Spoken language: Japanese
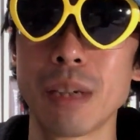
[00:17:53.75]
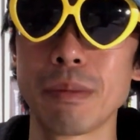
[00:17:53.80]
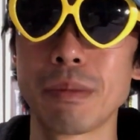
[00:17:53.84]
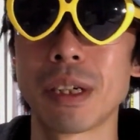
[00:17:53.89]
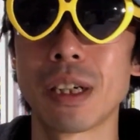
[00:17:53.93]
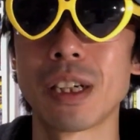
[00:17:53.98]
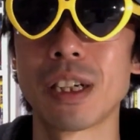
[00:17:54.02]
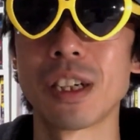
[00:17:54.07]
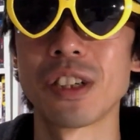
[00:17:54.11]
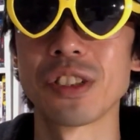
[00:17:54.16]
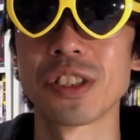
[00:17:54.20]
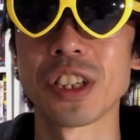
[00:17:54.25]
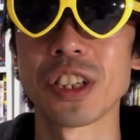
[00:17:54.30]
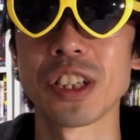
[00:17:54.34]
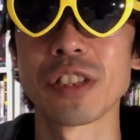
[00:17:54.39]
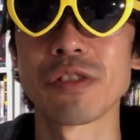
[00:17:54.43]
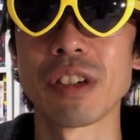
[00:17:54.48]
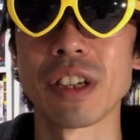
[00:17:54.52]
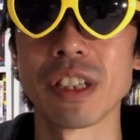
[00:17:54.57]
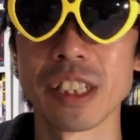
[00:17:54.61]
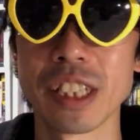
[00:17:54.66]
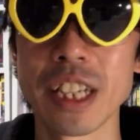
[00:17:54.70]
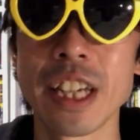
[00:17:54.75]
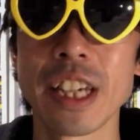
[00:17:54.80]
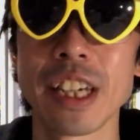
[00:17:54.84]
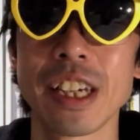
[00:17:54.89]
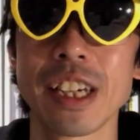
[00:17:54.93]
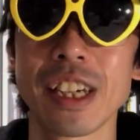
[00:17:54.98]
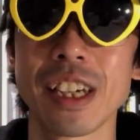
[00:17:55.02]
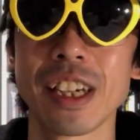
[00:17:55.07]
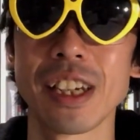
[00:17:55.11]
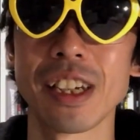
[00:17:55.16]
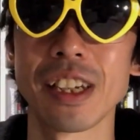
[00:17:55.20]
まあ、ジェニファーにね、
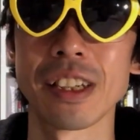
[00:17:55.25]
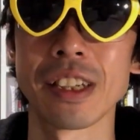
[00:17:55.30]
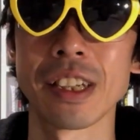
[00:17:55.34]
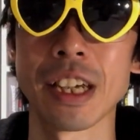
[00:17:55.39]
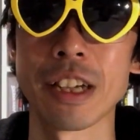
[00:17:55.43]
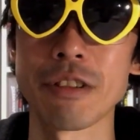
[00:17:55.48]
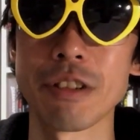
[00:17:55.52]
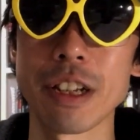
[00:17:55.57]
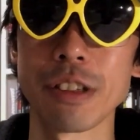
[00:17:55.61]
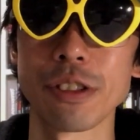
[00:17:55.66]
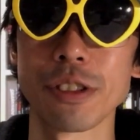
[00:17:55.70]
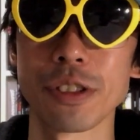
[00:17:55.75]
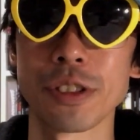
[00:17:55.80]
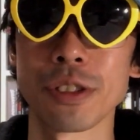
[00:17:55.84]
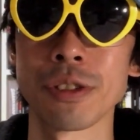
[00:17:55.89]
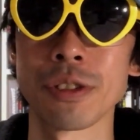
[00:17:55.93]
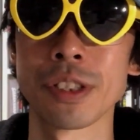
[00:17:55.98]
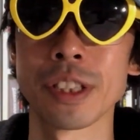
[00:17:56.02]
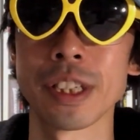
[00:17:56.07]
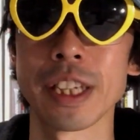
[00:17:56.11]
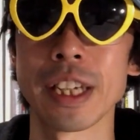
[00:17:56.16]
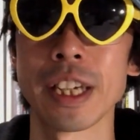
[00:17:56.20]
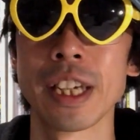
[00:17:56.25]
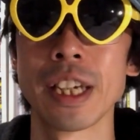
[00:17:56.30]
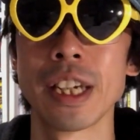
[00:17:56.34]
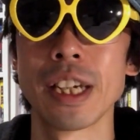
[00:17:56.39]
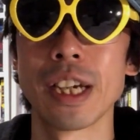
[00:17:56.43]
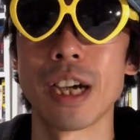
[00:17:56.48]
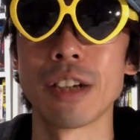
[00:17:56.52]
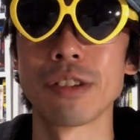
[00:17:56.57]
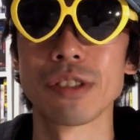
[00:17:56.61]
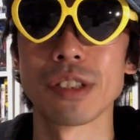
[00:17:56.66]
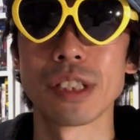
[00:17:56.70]
えー、頼られる存在で
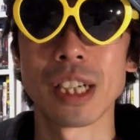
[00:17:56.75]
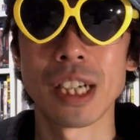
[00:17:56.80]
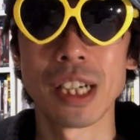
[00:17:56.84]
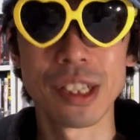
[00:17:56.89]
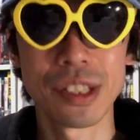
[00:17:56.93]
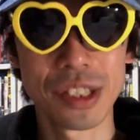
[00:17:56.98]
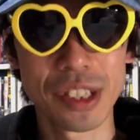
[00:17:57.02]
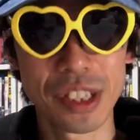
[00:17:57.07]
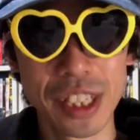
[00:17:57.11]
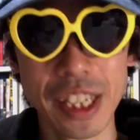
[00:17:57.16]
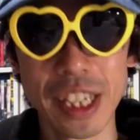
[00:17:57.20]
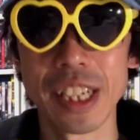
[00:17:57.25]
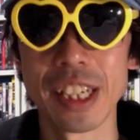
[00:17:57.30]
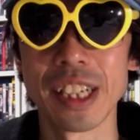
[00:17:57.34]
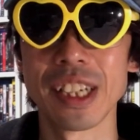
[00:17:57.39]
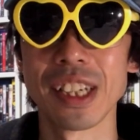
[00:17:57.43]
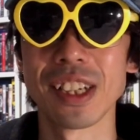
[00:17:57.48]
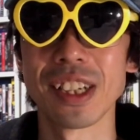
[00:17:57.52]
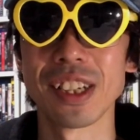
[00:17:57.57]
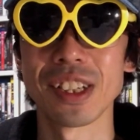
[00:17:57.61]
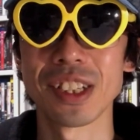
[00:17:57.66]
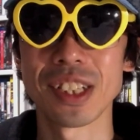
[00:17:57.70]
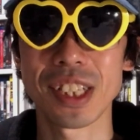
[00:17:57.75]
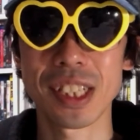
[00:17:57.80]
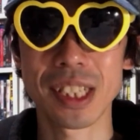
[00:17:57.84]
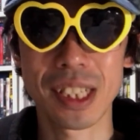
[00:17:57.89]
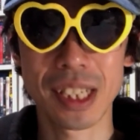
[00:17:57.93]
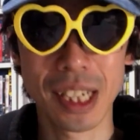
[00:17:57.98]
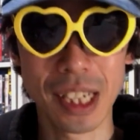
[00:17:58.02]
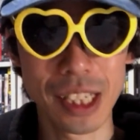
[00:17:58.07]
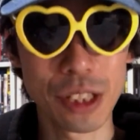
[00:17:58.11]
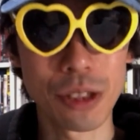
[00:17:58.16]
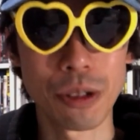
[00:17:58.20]
ある感じで、えー、
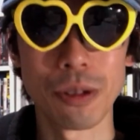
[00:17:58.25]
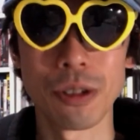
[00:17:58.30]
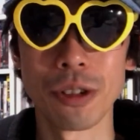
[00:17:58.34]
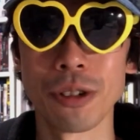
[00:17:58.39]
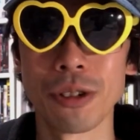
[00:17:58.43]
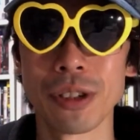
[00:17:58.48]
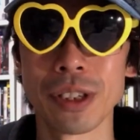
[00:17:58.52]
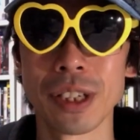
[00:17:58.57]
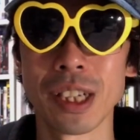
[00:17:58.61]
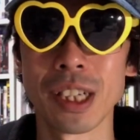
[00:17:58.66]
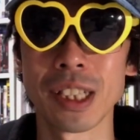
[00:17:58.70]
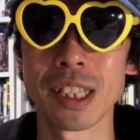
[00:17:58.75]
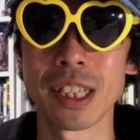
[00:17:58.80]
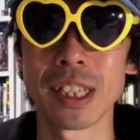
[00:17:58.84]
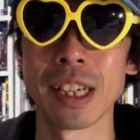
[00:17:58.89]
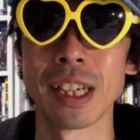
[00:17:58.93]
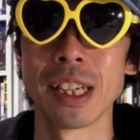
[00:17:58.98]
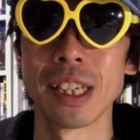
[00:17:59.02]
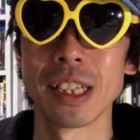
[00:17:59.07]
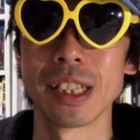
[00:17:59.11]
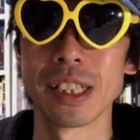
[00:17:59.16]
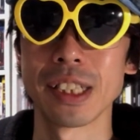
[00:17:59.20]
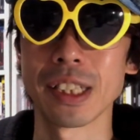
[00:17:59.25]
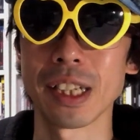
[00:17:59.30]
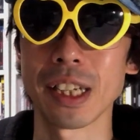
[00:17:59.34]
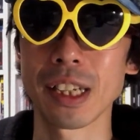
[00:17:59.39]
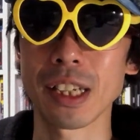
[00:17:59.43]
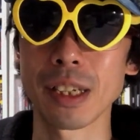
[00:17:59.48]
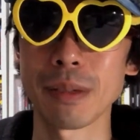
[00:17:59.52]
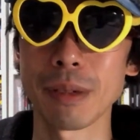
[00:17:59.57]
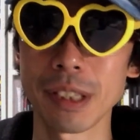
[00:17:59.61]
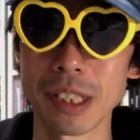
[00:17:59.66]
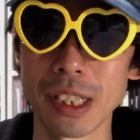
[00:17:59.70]
しっかりとやらせていた
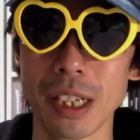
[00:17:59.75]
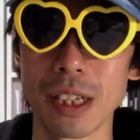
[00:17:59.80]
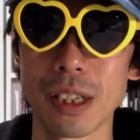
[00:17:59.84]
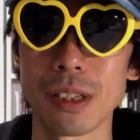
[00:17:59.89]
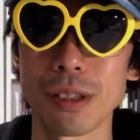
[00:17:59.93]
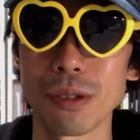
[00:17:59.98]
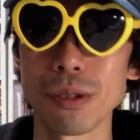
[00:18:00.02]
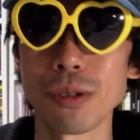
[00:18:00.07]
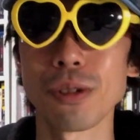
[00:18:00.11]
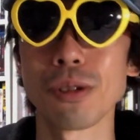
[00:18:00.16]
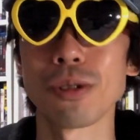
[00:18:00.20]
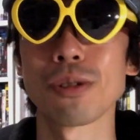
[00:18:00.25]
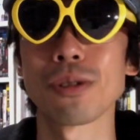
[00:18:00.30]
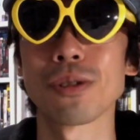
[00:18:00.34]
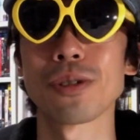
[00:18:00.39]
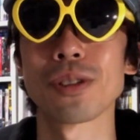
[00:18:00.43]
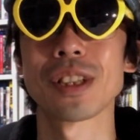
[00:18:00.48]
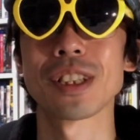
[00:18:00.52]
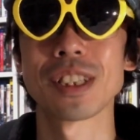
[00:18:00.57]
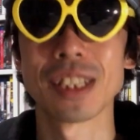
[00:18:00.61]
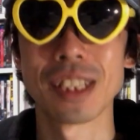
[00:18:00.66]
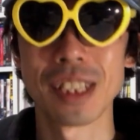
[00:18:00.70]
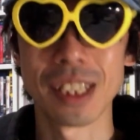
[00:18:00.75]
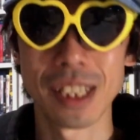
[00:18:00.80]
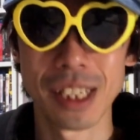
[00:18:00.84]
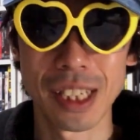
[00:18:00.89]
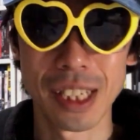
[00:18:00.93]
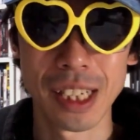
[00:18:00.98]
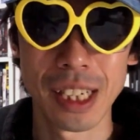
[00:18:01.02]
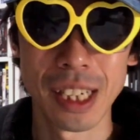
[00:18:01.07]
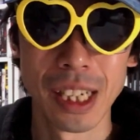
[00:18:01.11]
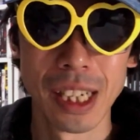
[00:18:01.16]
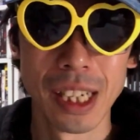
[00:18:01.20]
だきましたとのことです
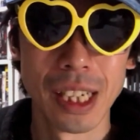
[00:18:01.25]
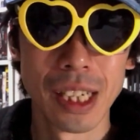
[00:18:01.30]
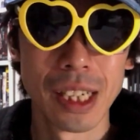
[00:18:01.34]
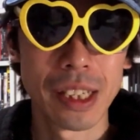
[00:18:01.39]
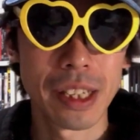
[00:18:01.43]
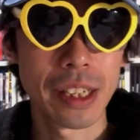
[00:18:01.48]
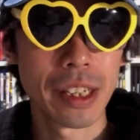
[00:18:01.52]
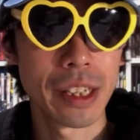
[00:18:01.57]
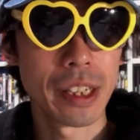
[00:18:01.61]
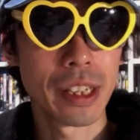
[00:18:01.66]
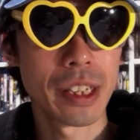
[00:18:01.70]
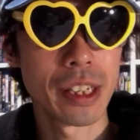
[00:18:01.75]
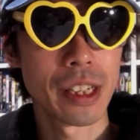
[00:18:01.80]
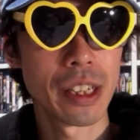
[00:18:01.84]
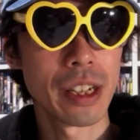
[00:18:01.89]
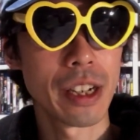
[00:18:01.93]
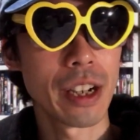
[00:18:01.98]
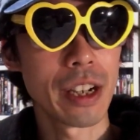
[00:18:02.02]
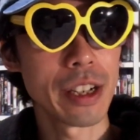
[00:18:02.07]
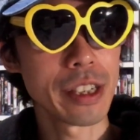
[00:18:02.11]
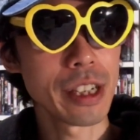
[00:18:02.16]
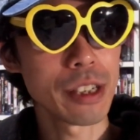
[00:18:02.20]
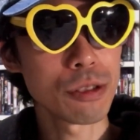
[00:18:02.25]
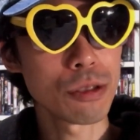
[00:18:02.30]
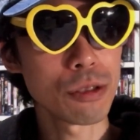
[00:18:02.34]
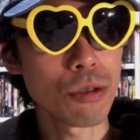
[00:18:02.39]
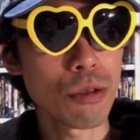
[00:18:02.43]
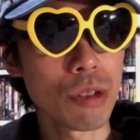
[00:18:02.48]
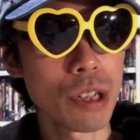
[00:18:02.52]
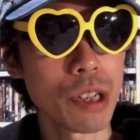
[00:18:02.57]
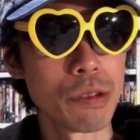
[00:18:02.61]
ねで、えー、配役交